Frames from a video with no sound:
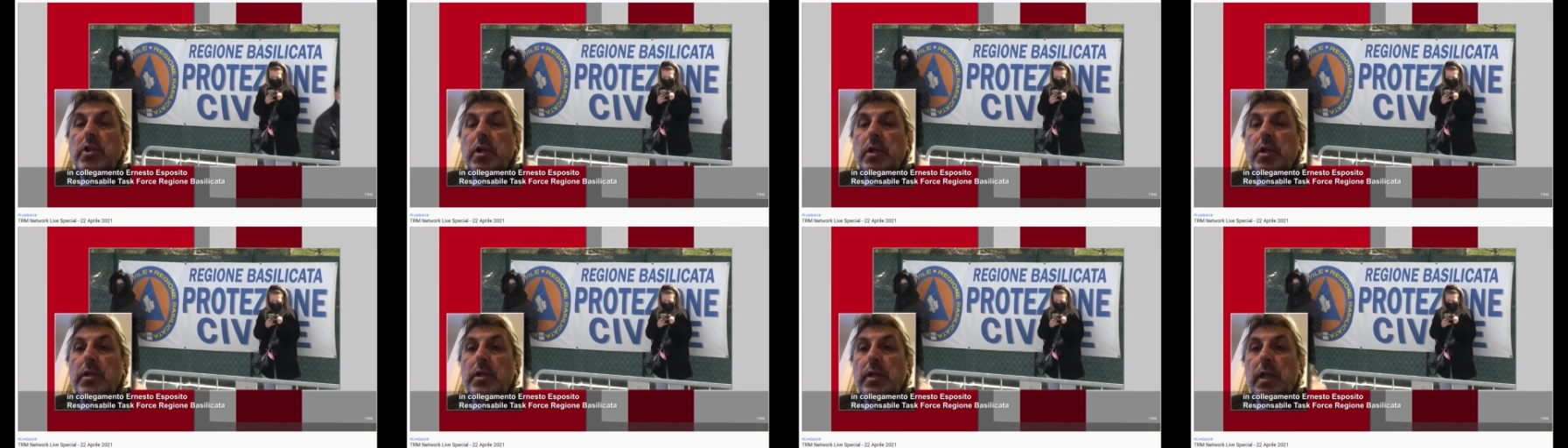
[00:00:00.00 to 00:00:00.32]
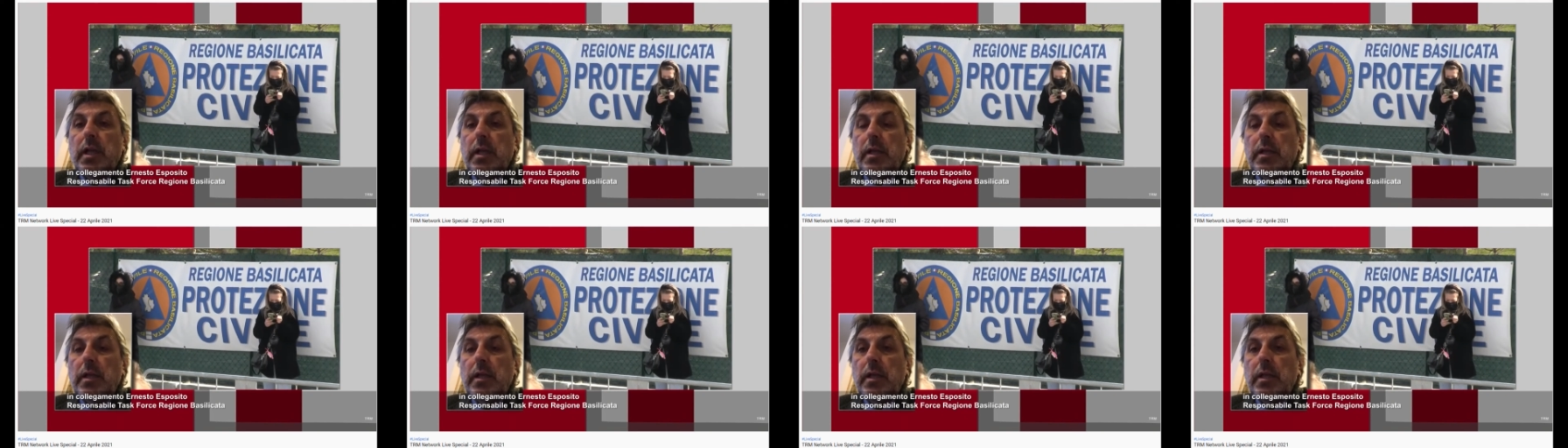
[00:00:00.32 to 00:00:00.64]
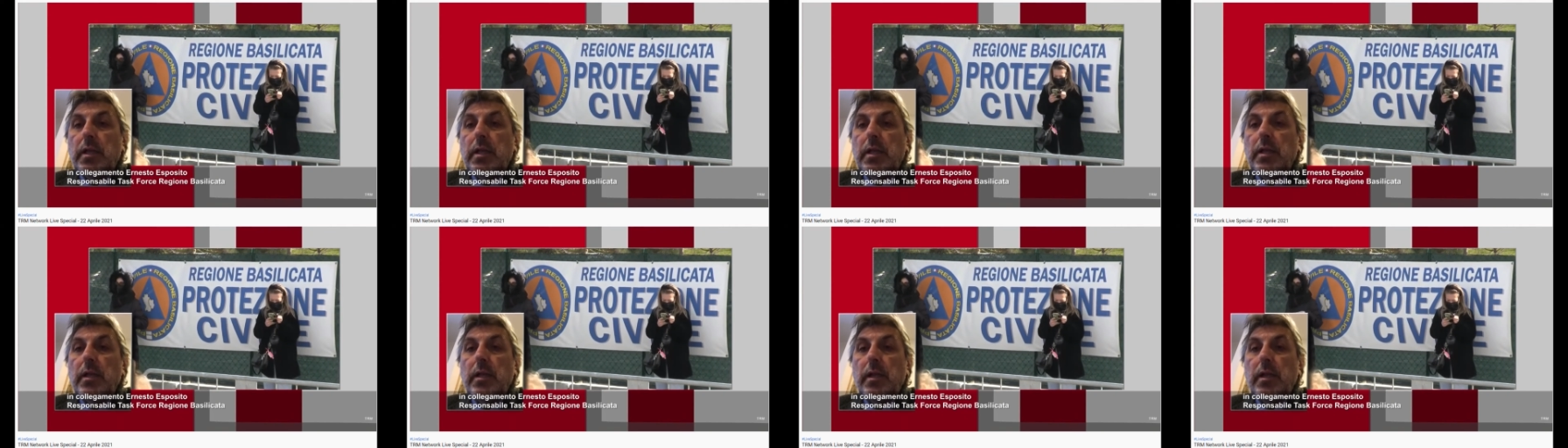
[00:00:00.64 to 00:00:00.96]

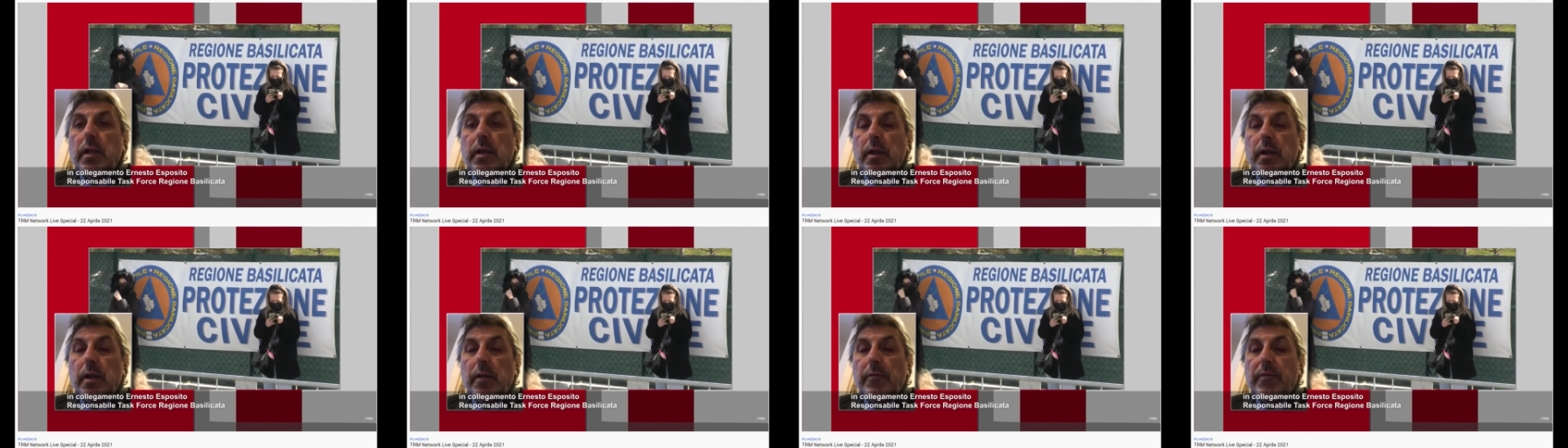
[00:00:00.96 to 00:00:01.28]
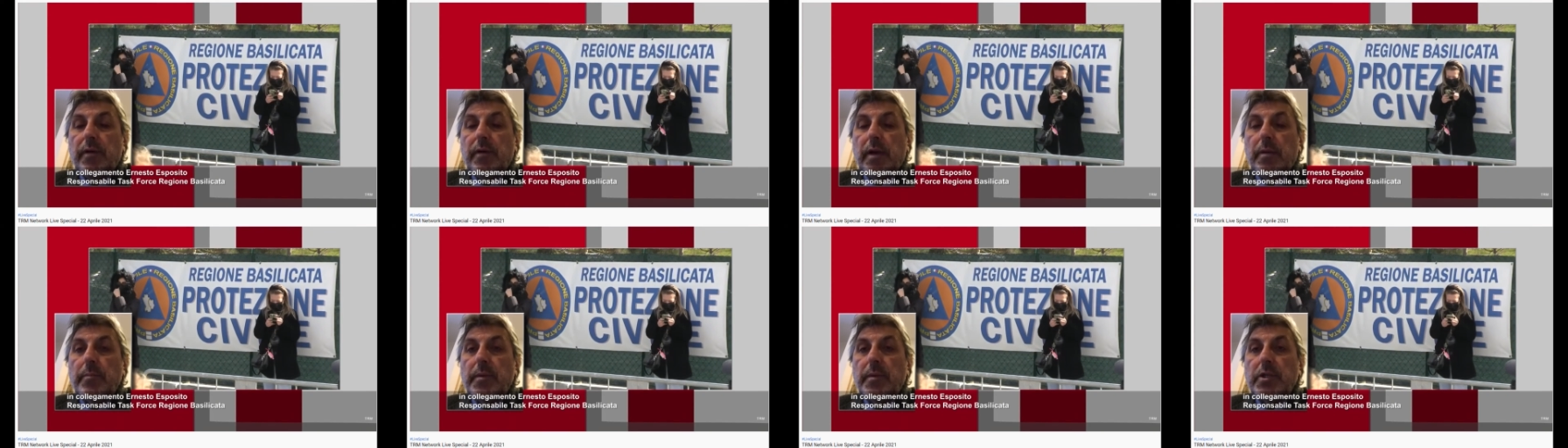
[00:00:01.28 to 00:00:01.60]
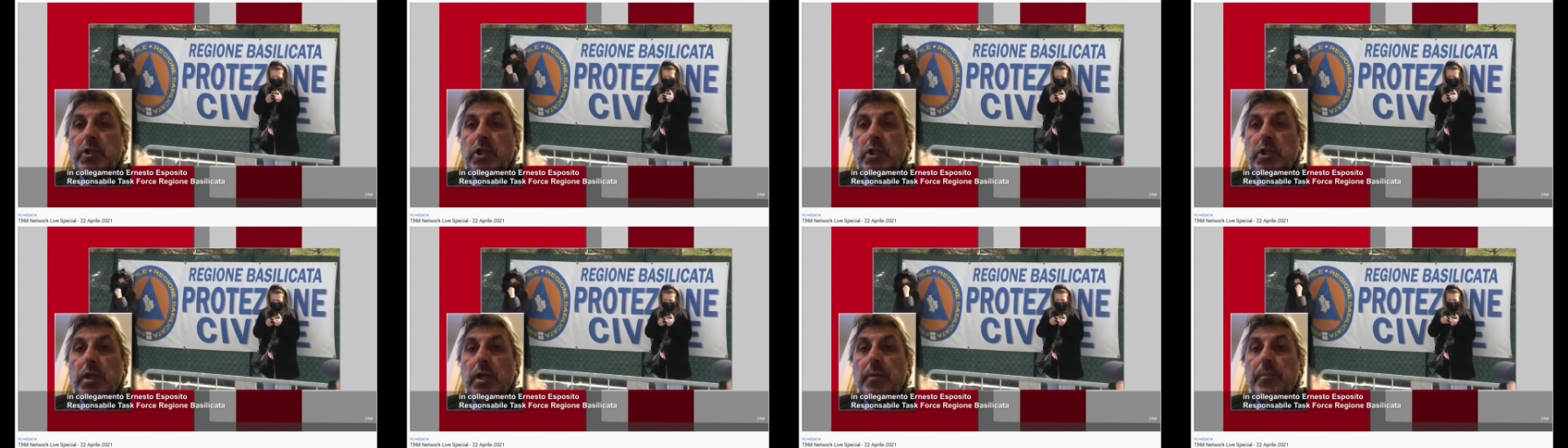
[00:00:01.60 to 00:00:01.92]
nei, eh, nelle
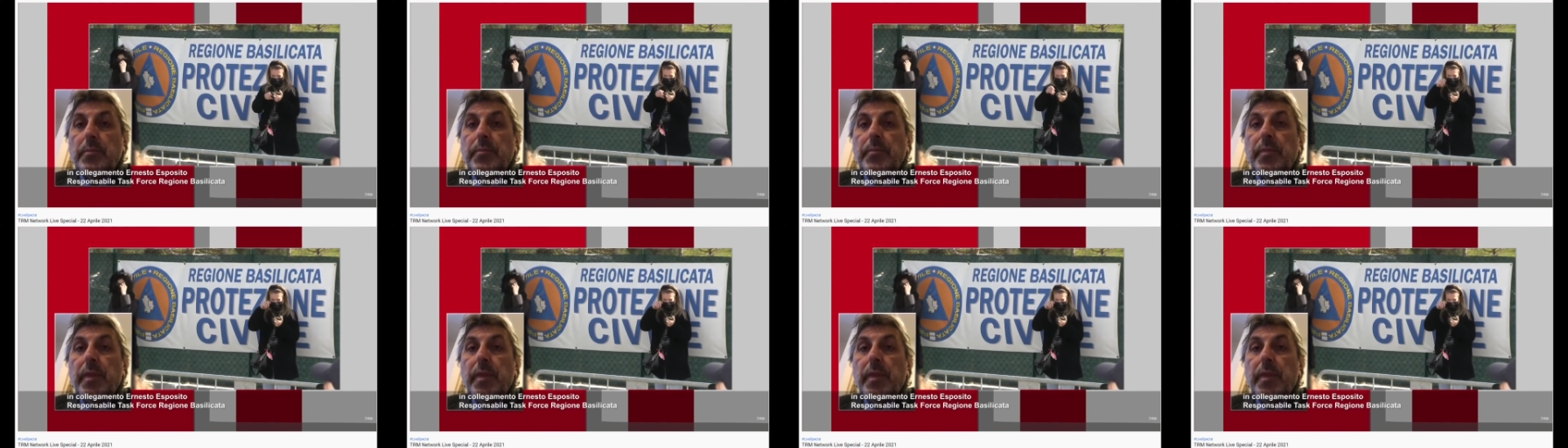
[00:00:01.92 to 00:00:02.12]
farmacie.